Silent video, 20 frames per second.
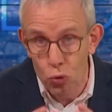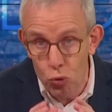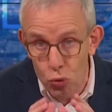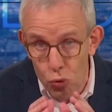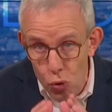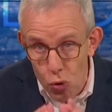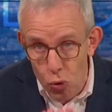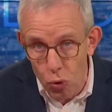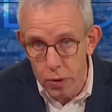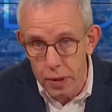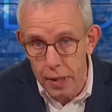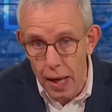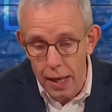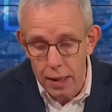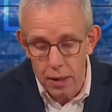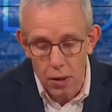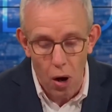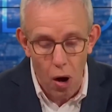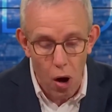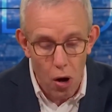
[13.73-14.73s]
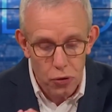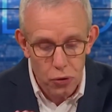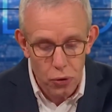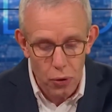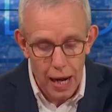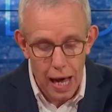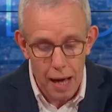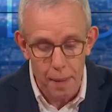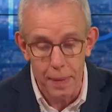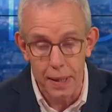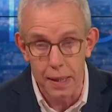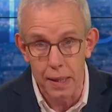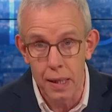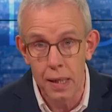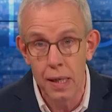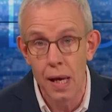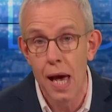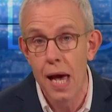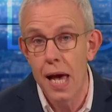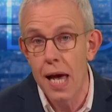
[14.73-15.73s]
tout contact entre
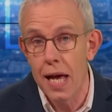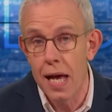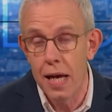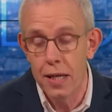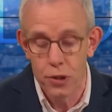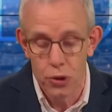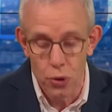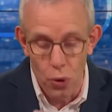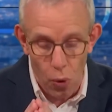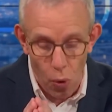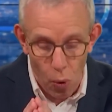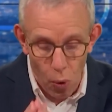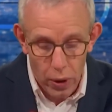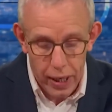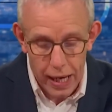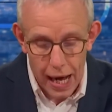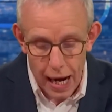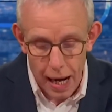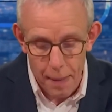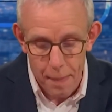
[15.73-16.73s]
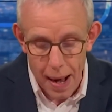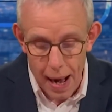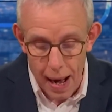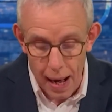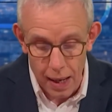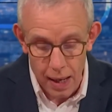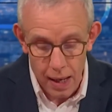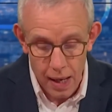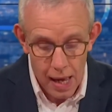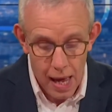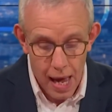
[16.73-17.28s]
l'Arménie et ce Haut-Karabakh.